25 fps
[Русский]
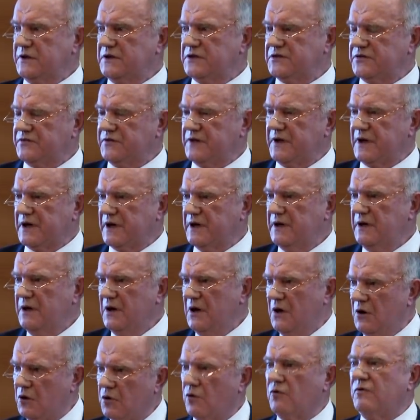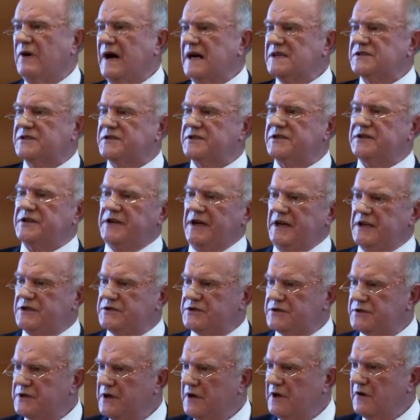в эти сферы, у вас
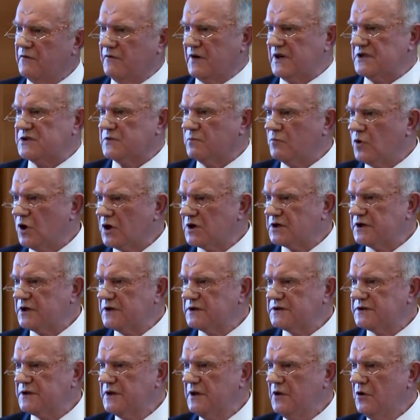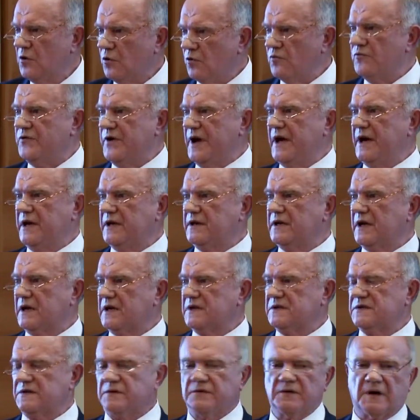есть возможность уверенно
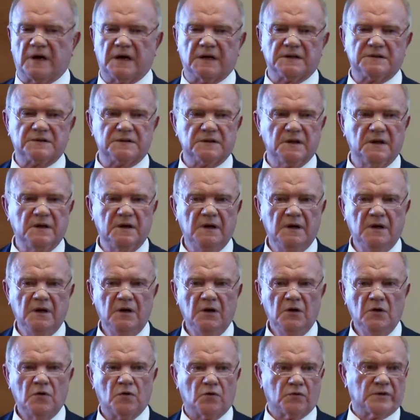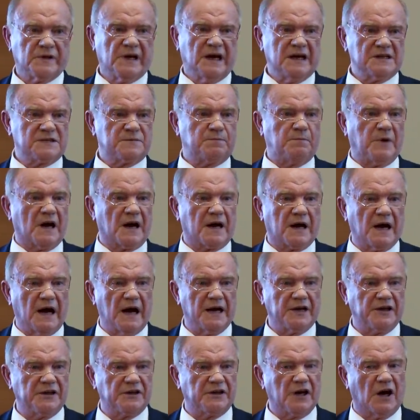развиваться. У нас
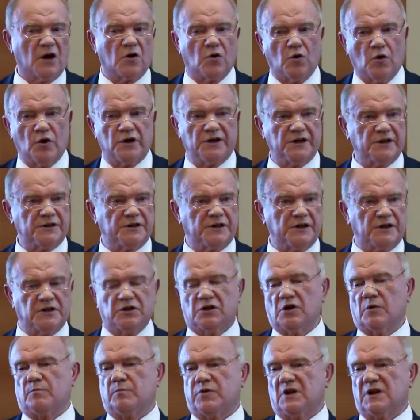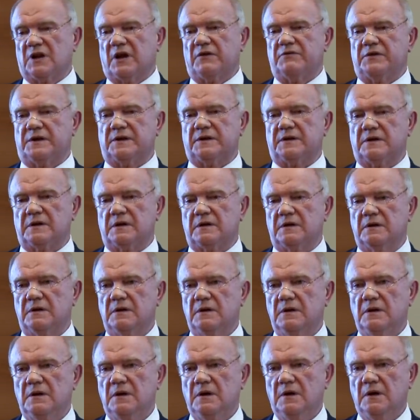пока не доходит и до половины.
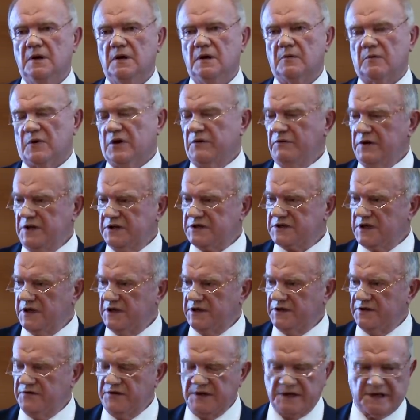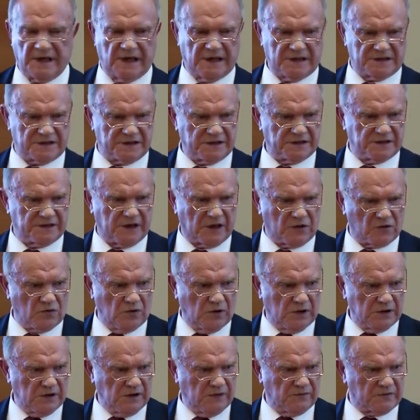Мы внесли 12
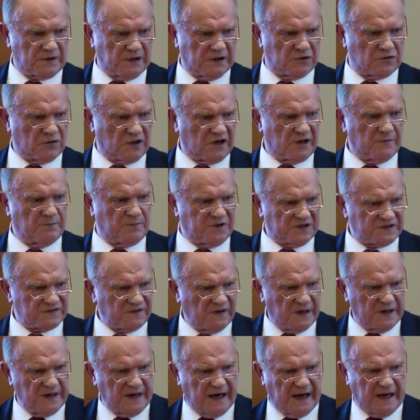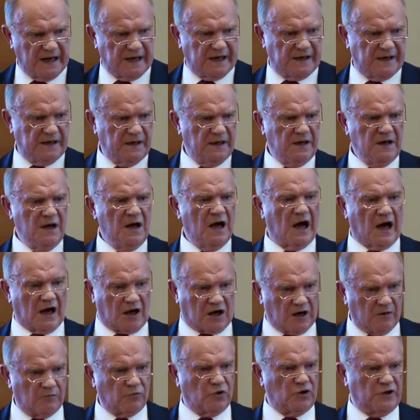законов, которые позволяли
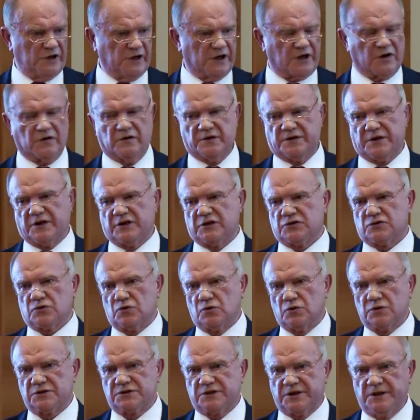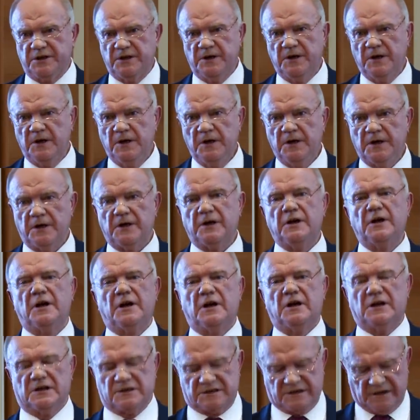аккумулировать ресурсы и
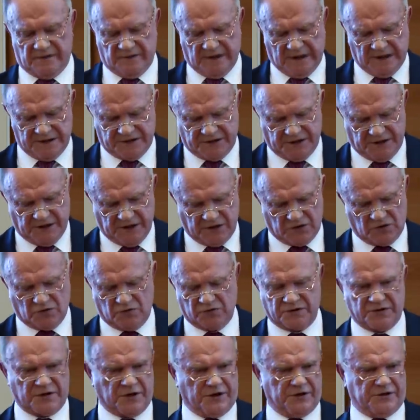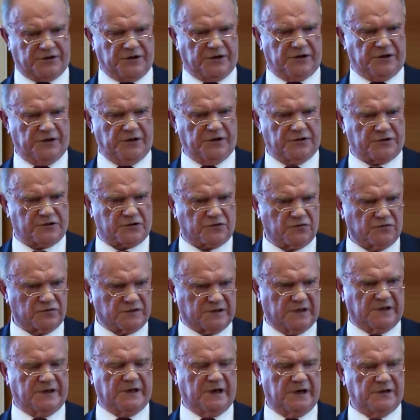реализовать эту стратегическую
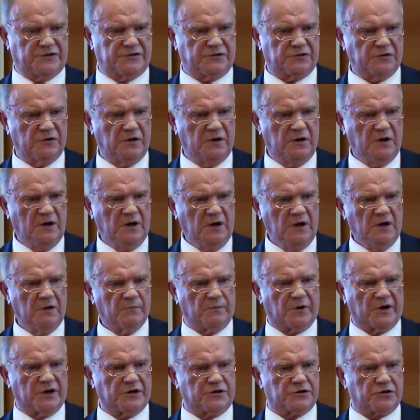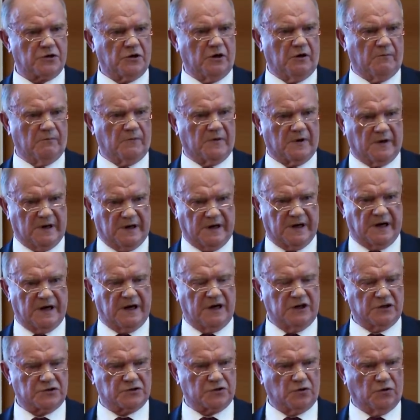задачу. Причем,
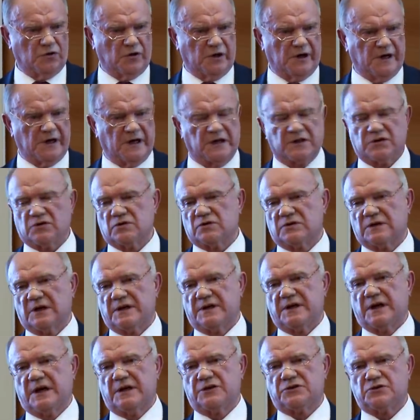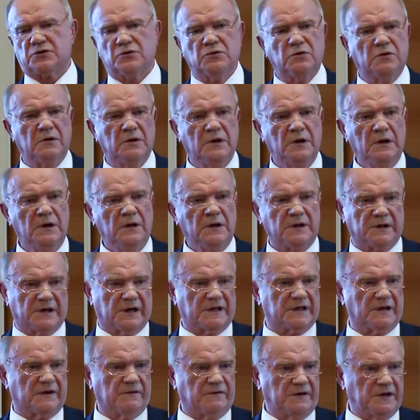реализуя эту задачу,
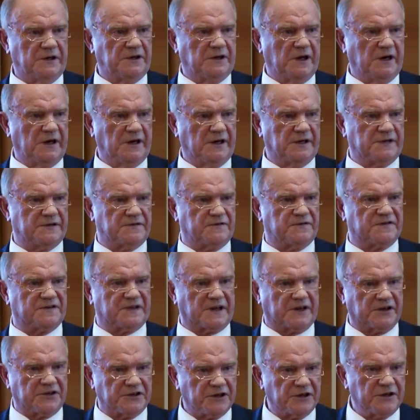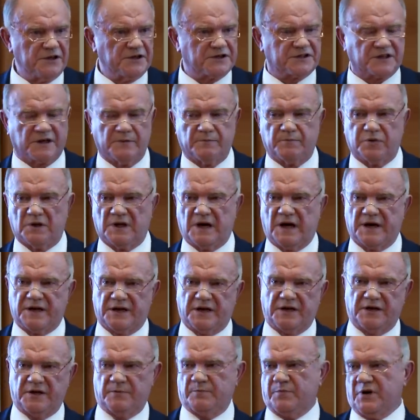надо выделить в стратегическом
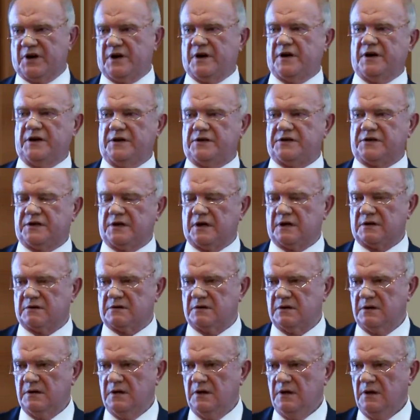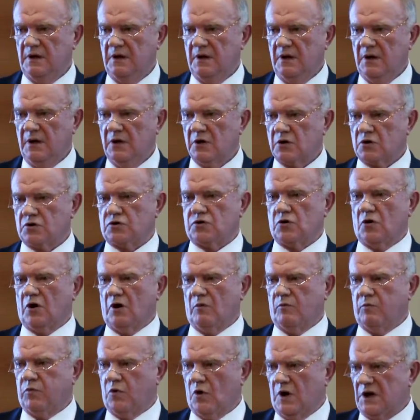плане и приоритет
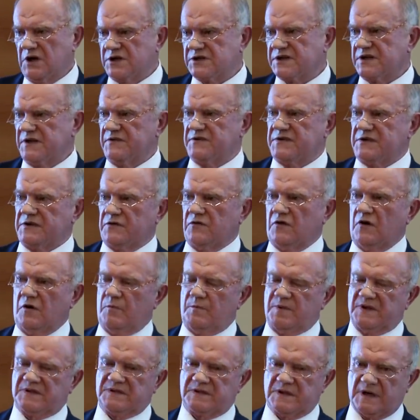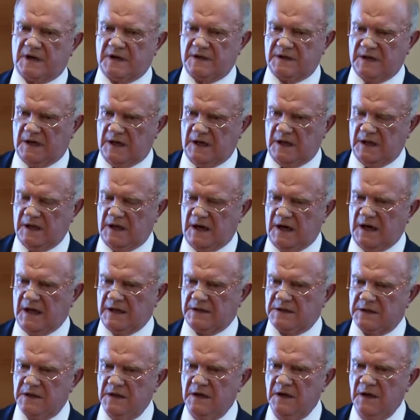кто больше всего пострадал
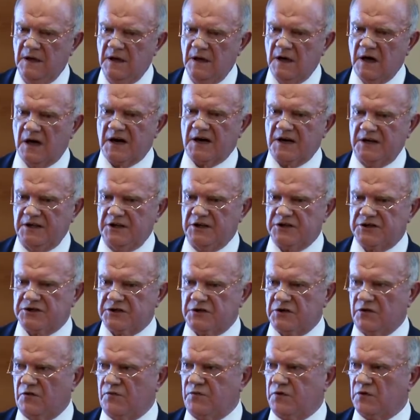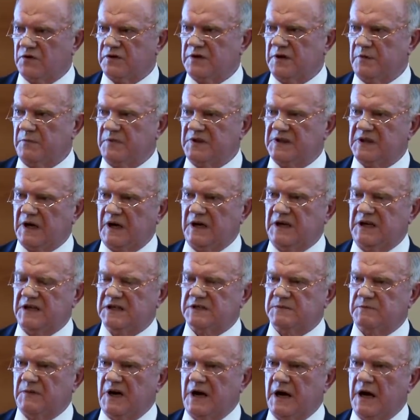от рыночного
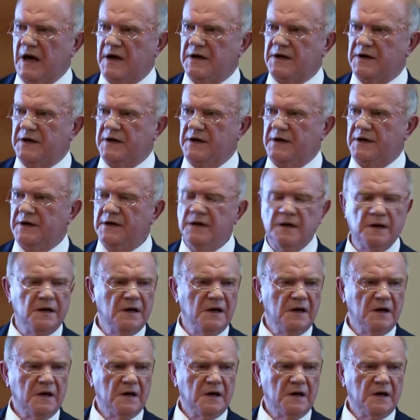фундаментализма и